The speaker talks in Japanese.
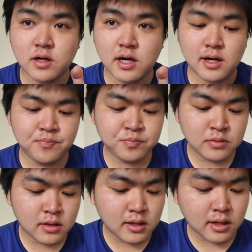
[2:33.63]
か
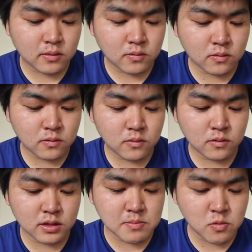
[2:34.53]

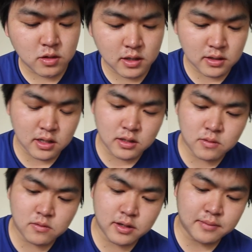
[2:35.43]
芋系、なんだ
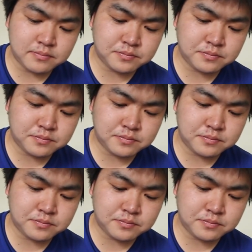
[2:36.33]
ろうこれ、